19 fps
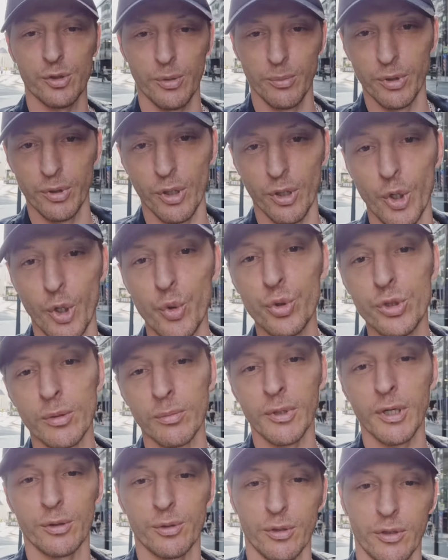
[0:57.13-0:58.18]
Особенно
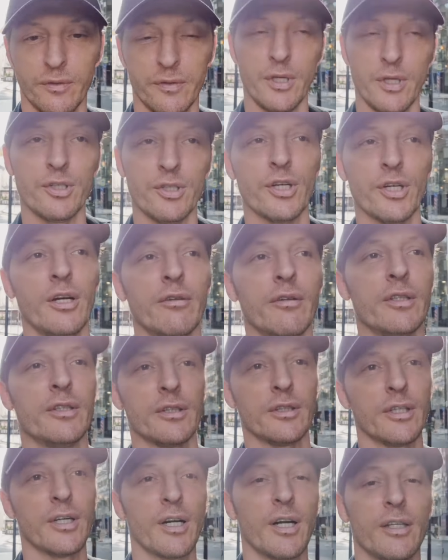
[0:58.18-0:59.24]
людям, которые встречали в
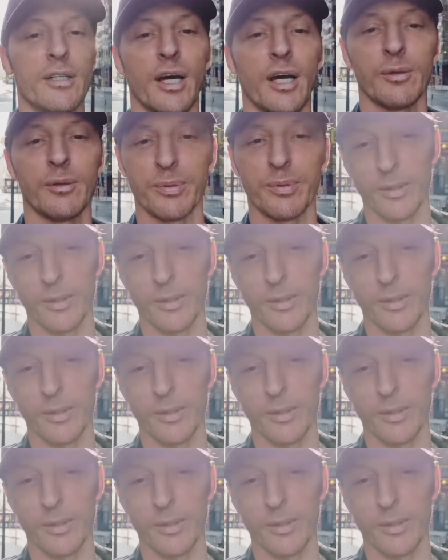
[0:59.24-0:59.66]
этих городах,